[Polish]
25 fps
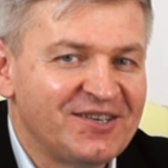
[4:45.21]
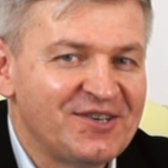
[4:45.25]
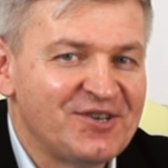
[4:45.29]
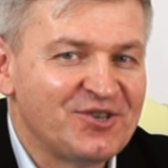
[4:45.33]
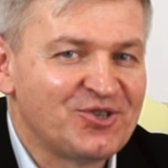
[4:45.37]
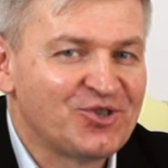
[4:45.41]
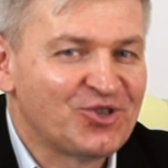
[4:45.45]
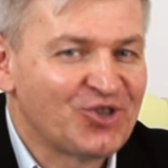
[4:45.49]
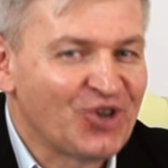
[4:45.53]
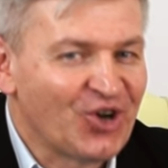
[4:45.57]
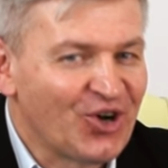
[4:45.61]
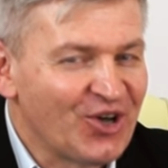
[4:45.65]

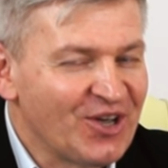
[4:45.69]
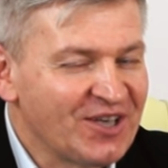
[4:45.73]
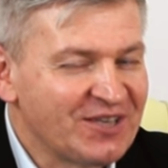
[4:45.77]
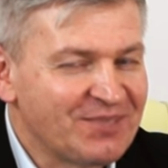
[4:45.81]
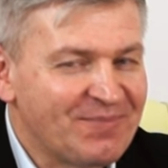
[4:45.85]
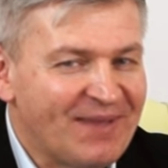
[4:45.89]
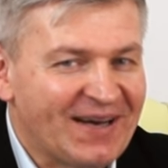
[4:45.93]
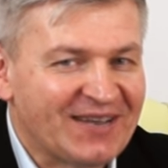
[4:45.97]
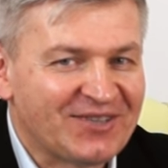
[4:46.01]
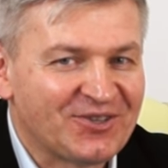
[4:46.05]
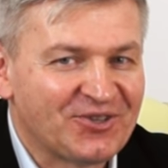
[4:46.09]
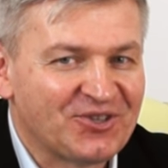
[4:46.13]
I to
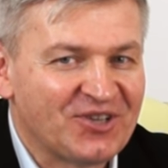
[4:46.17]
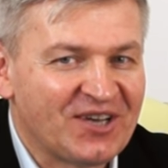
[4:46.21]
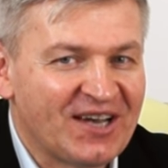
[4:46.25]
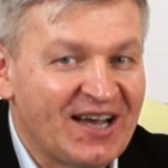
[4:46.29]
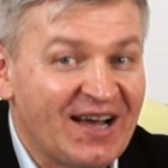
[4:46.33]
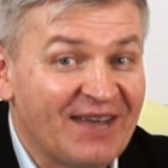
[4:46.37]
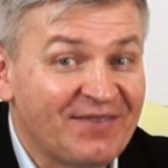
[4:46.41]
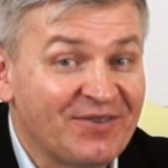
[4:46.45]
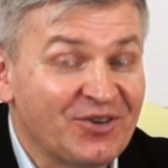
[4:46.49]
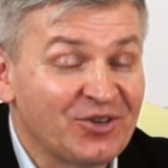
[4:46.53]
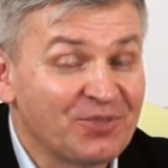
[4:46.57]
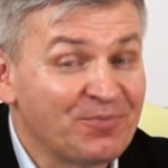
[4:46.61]
jest bardzo
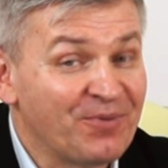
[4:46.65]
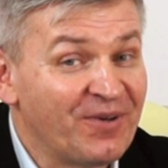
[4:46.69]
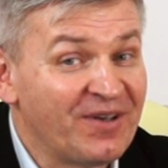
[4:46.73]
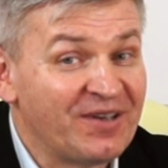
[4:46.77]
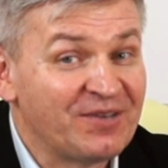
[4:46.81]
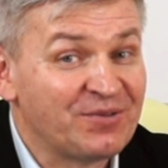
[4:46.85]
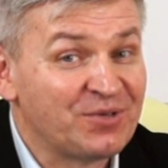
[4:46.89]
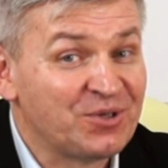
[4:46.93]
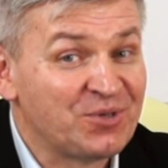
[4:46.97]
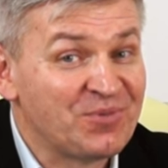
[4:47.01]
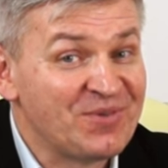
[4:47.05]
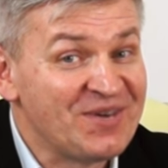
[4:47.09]
ciekawe.
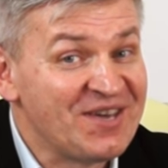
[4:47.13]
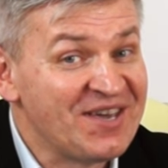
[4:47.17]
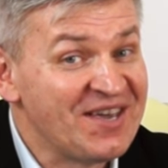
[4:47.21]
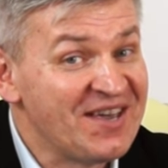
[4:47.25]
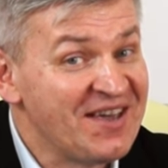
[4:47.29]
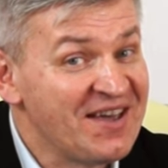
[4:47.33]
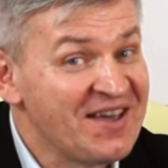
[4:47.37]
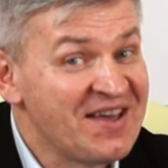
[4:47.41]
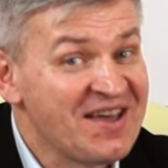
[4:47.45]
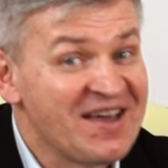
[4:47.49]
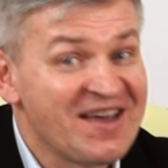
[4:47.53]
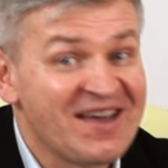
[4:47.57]
Odpowiedź
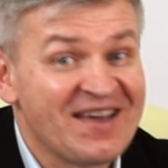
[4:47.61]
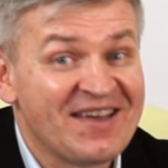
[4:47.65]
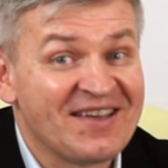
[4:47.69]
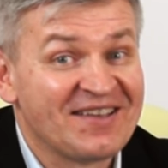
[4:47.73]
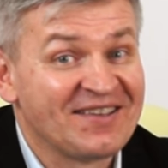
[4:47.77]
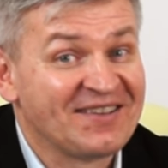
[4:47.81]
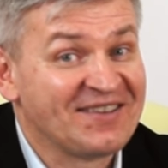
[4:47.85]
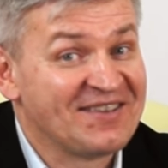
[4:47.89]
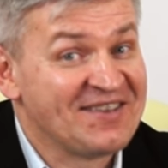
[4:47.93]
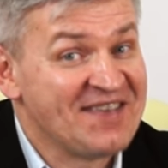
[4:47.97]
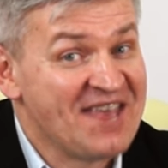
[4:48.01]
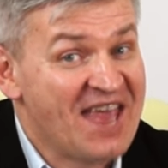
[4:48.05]
brzmi
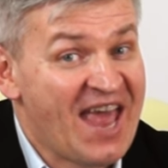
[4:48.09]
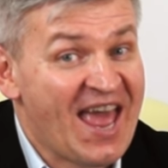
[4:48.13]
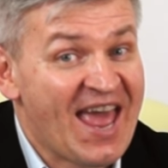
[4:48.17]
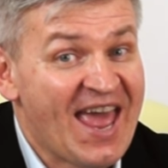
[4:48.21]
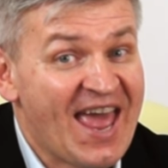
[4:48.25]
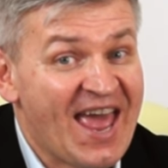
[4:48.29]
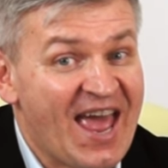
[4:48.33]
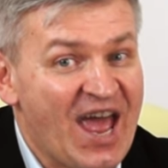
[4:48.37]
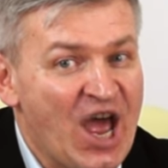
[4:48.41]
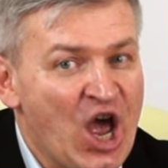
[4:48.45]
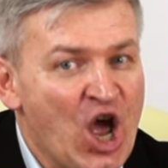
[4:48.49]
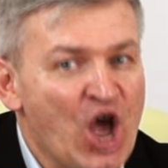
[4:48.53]

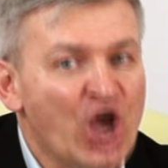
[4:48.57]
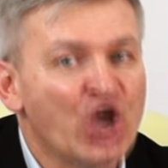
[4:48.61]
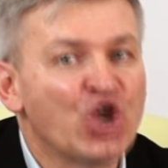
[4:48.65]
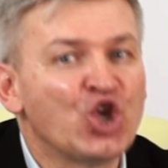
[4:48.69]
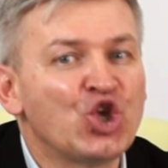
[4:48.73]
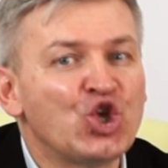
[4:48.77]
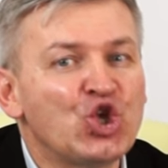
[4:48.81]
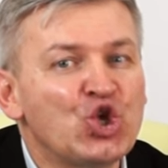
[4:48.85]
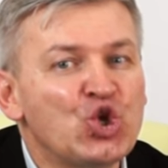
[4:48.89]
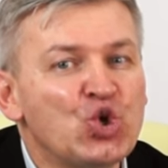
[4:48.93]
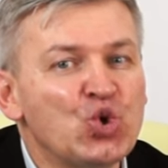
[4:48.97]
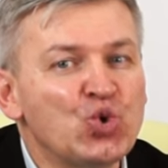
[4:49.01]
nie,
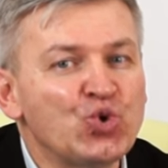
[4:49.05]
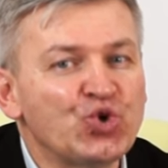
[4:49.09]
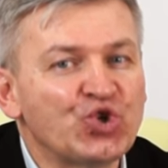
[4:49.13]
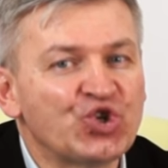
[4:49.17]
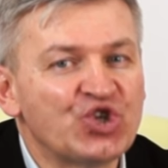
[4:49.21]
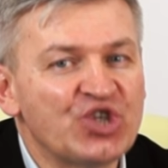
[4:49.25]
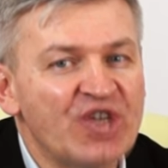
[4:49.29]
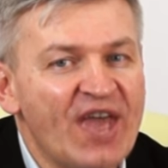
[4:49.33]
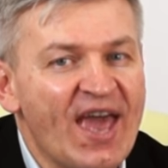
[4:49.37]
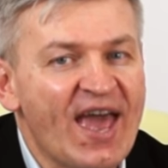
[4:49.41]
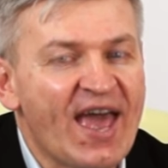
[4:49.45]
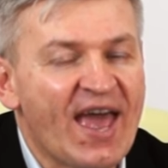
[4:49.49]

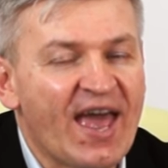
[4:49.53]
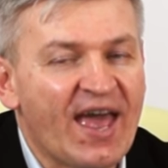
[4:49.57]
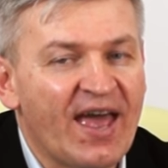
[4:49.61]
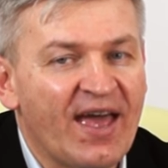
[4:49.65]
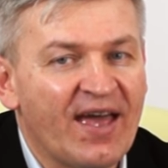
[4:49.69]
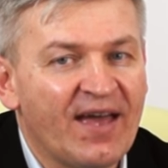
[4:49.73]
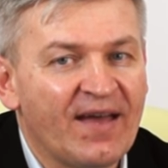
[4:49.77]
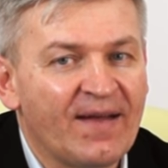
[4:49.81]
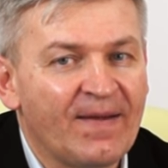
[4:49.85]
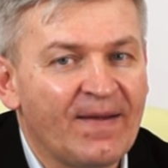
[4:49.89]
już nie.